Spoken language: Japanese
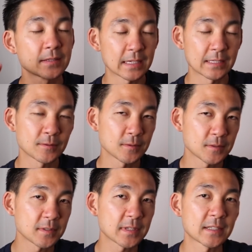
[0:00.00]
仮想
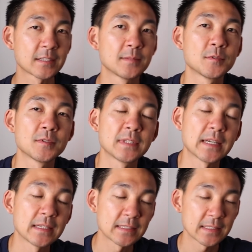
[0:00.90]
通貨っていうものに
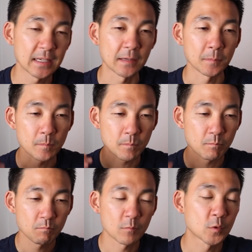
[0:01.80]
対して、
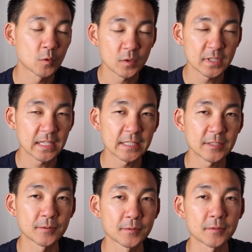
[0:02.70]
もう投資対
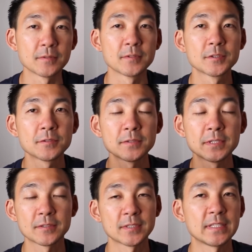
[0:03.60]
象の商品
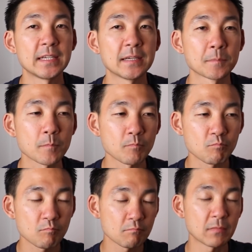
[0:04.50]
として、
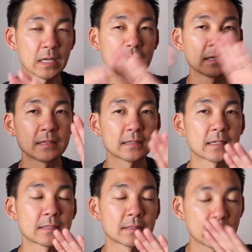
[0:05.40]

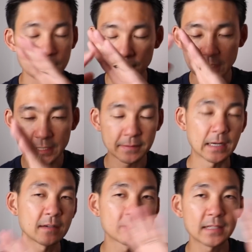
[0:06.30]
ETF
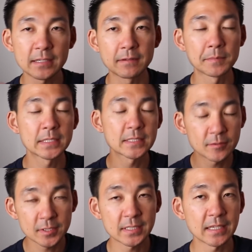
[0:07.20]
があるないは別
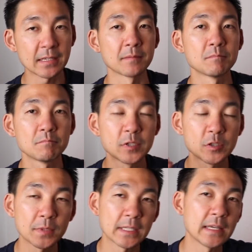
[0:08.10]
として認
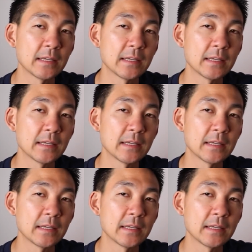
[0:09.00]
めて